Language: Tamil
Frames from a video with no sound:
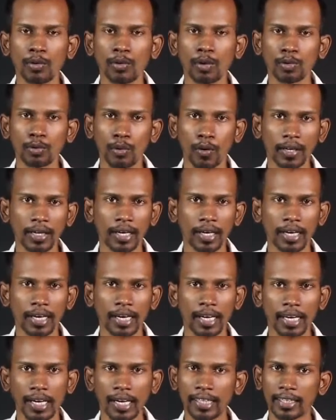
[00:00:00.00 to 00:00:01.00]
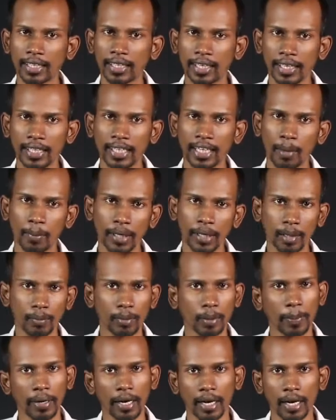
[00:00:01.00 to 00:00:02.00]
ஒரு தொடக்க கால எழுத்தாணி அப்படின்னு
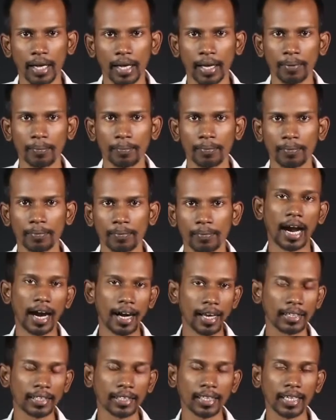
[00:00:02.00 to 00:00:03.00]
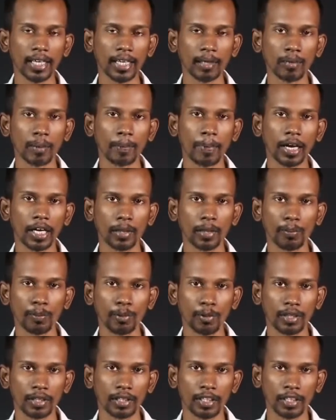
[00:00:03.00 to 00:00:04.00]
நம்ம பார்க்கலாம் அடுத்ததாக நம்ம பார்க்க
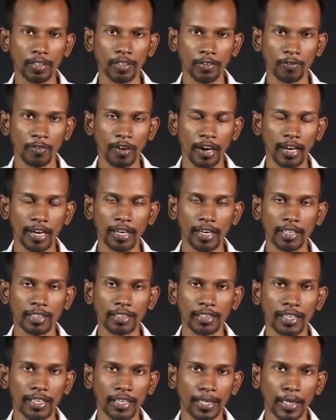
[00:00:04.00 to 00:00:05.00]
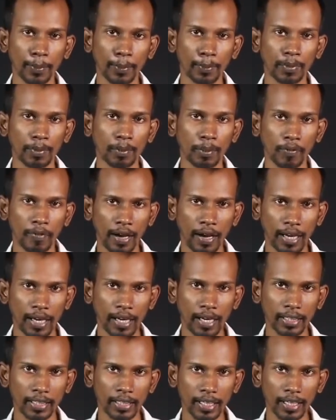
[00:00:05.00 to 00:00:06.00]
போகிறது வாரெழுத்தாணி இப்போ
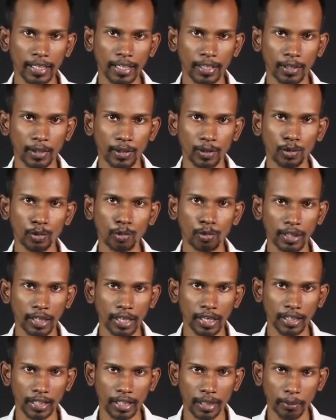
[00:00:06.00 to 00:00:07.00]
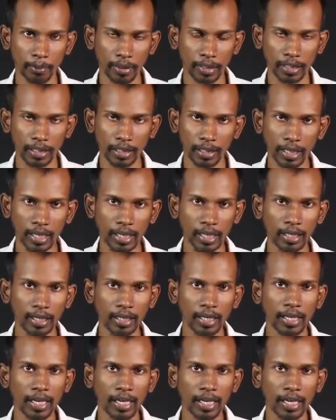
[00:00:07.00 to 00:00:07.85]
வாரெழுத்தாணிங்கிறதும் குண்டெழுத்தாணி மாதிரி தான்